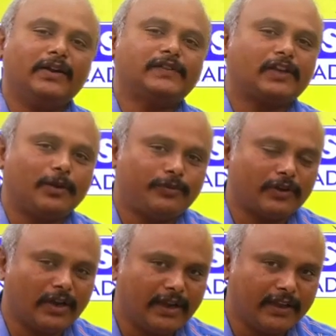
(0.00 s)

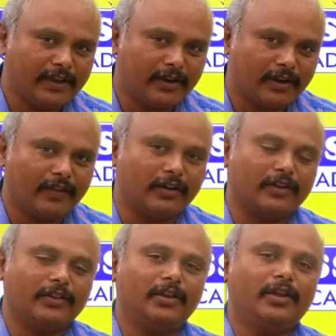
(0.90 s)
டிஸ்கிரிப்ஷனில் லிங்க் இருக்குது
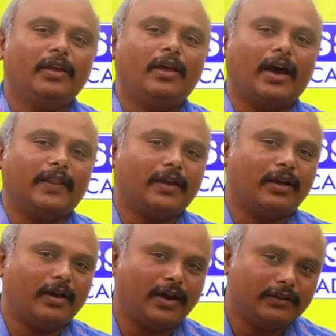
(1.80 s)
அதிலிருந்து அதை
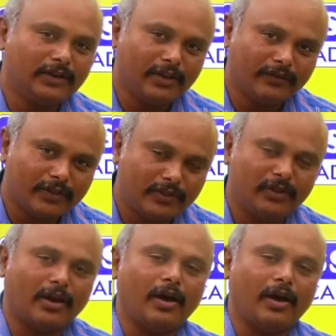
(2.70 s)
அதில் வந்து